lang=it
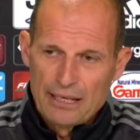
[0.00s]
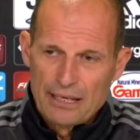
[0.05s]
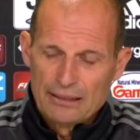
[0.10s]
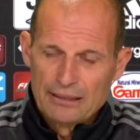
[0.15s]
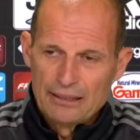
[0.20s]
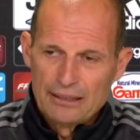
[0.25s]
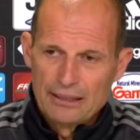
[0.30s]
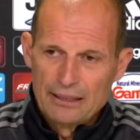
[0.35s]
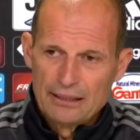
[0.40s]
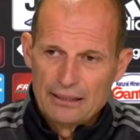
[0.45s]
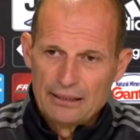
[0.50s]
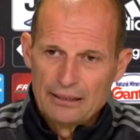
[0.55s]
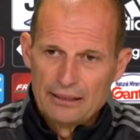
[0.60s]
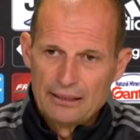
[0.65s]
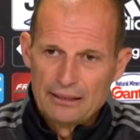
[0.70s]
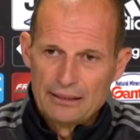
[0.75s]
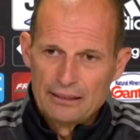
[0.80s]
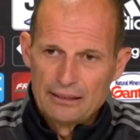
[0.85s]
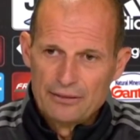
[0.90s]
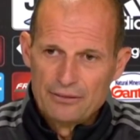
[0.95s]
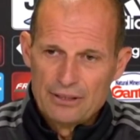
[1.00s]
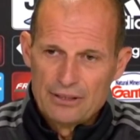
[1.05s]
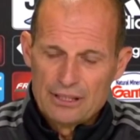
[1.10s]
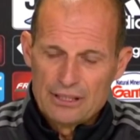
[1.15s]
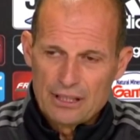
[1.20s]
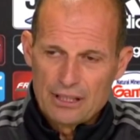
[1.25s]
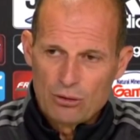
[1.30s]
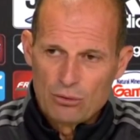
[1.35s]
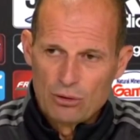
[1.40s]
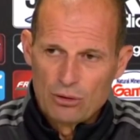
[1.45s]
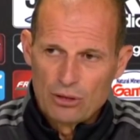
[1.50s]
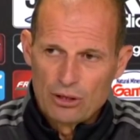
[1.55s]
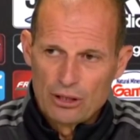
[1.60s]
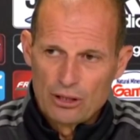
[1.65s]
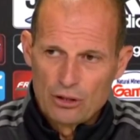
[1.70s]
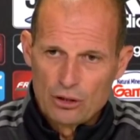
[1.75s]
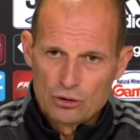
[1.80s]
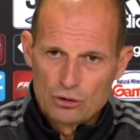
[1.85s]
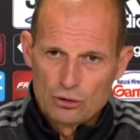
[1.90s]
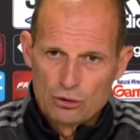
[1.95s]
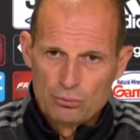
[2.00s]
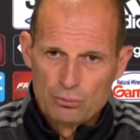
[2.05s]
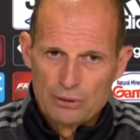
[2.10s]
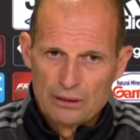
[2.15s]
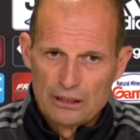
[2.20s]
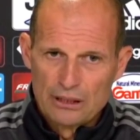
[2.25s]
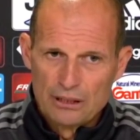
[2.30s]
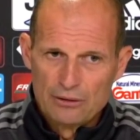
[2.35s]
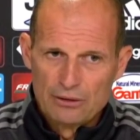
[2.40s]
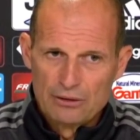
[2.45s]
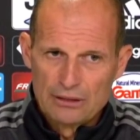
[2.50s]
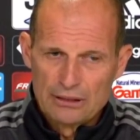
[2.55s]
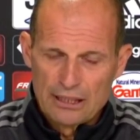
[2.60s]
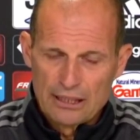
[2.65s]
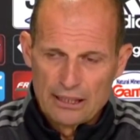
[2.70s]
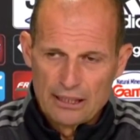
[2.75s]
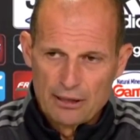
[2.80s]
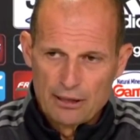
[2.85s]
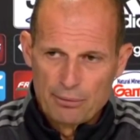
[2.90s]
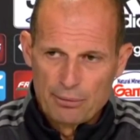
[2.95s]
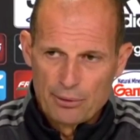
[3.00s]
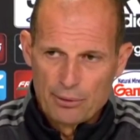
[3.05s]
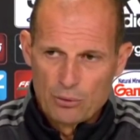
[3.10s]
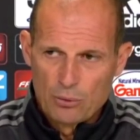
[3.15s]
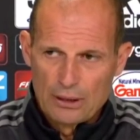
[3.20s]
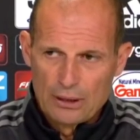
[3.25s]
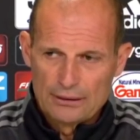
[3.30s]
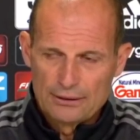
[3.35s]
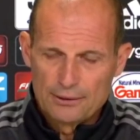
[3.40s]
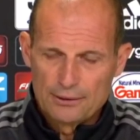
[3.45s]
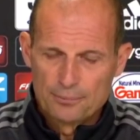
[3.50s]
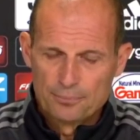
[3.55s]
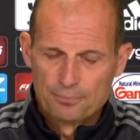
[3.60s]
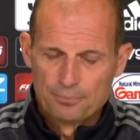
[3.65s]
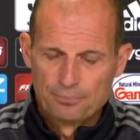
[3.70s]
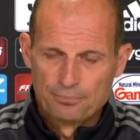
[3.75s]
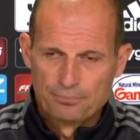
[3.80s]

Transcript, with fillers: perdere di, di, vista quello che è il nostro obiettivo, entrare nei primi quattro.